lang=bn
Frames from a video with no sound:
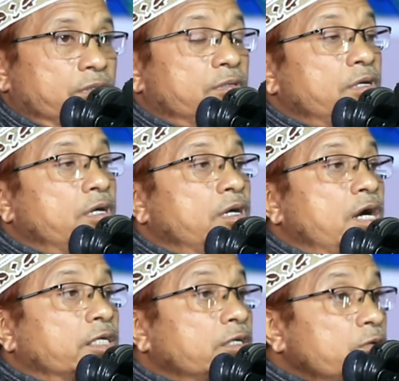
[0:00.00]
তো
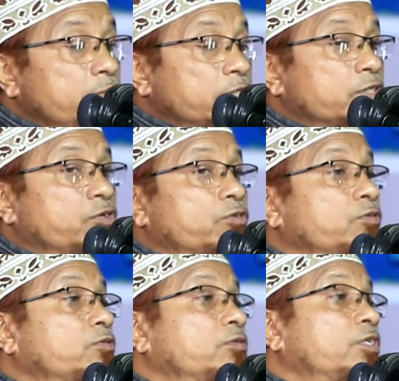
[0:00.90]
আঠারো মাসে
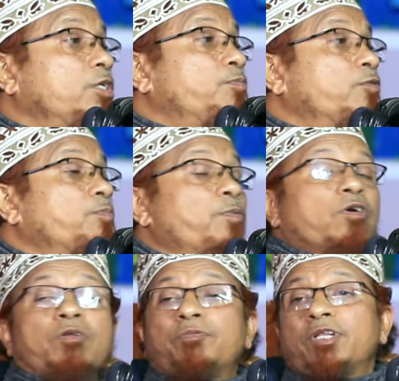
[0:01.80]
সতেরো জনের রিপোর্ট
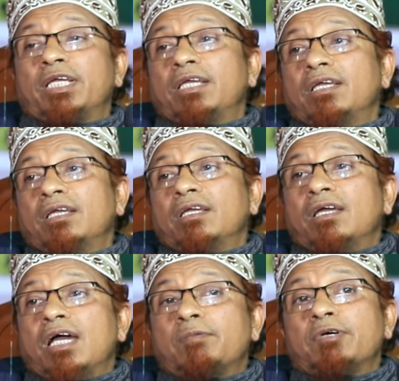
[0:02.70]
পাওয়ার পরে
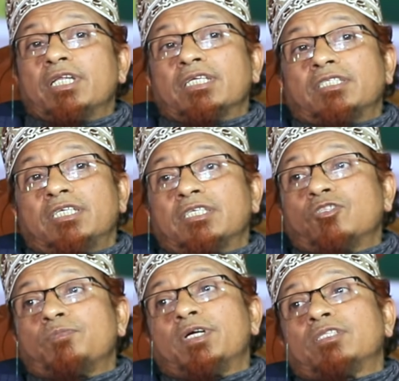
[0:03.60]
আমার এক
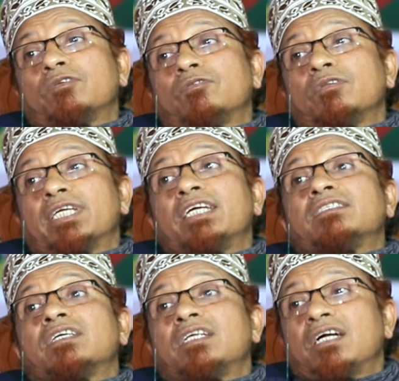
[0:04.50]
চাচাতো ভাই তখন
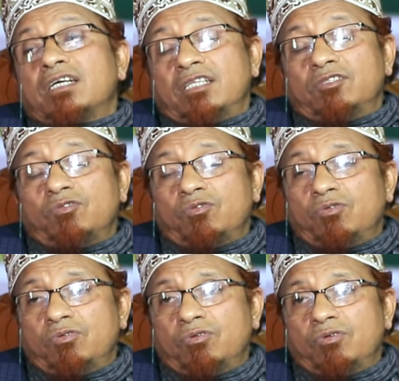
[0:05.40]
ক্যান্সারে আক্রান্ত
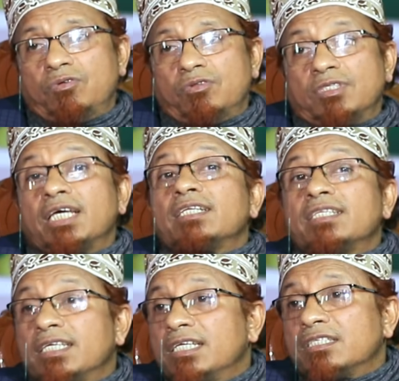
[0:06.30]
তারে
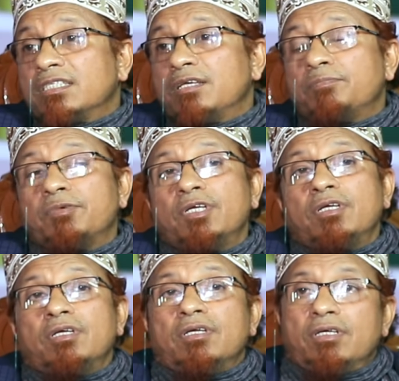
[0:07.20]
দেখে আসলাম
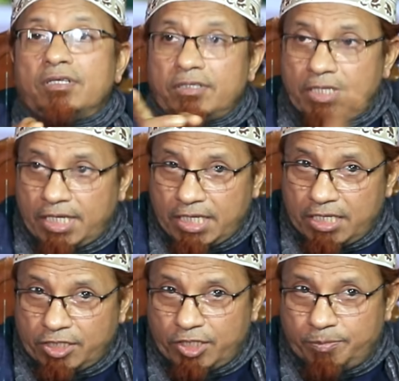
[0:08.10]
ঢাকা
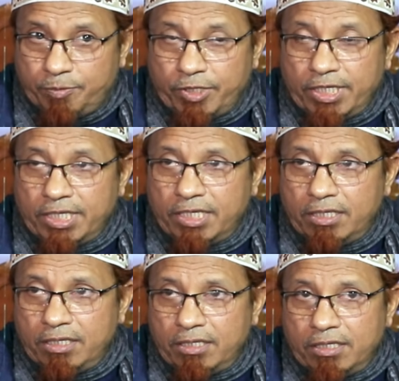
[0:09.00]
আসার পরে
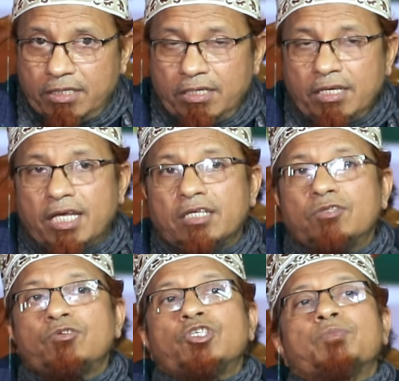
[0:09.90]
এক
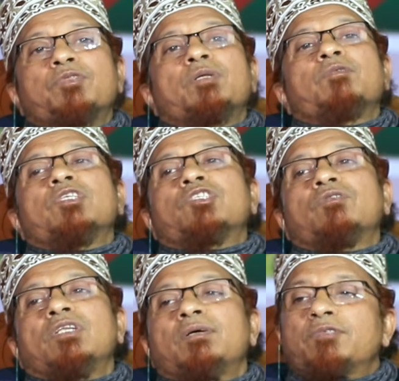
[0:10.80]
দুই সপ্তাহের মধ্যে
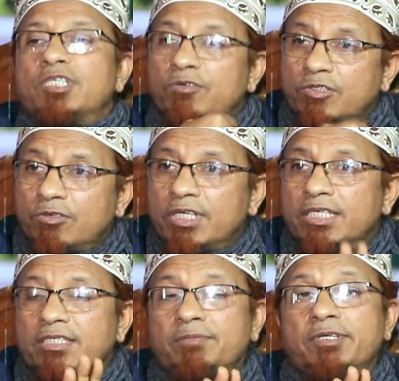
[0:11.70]
শুনলাম সেও চলে
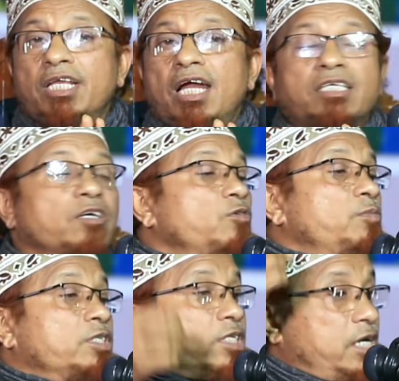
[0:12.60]
গেছে মানে আঠারো
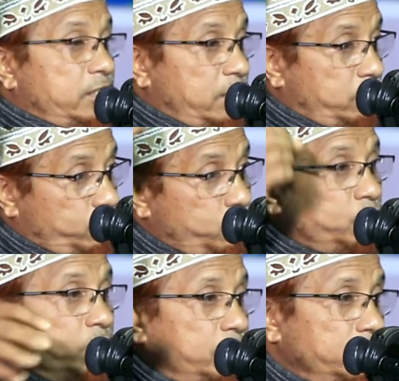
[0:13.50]
মাসে আঠারো জন